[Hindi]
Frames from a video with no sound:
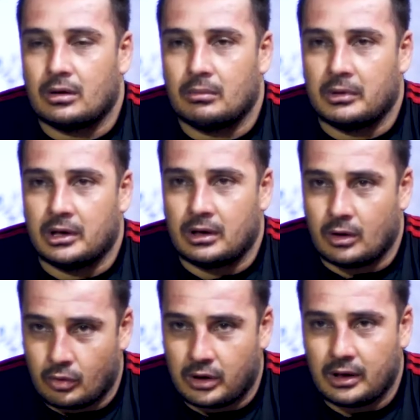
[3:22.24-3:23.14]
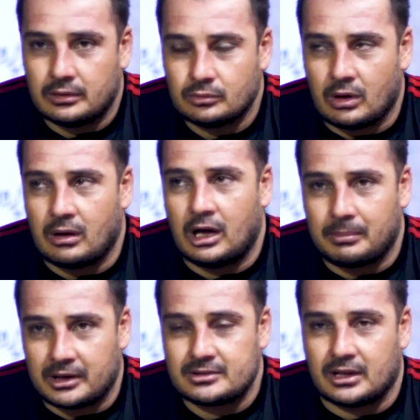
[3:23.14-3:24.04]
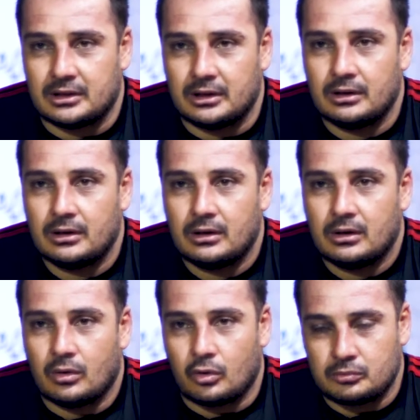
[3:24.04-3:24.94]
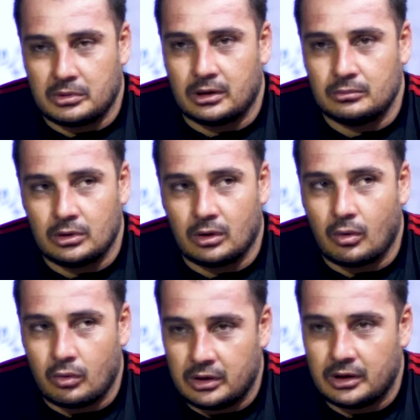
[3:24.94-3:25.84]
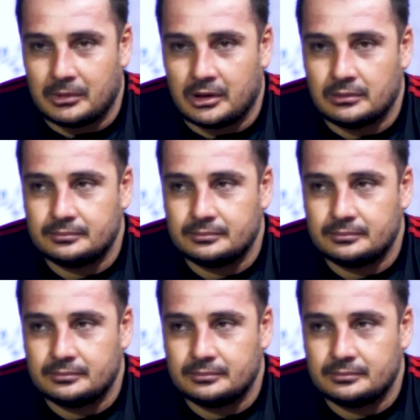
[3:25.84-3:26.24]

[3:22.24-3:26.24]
और मैं लाहौर गया वहाँ आल पाकिस्तान थी और उसमें अलहमदिल्ला गोल्ड लिया मैंने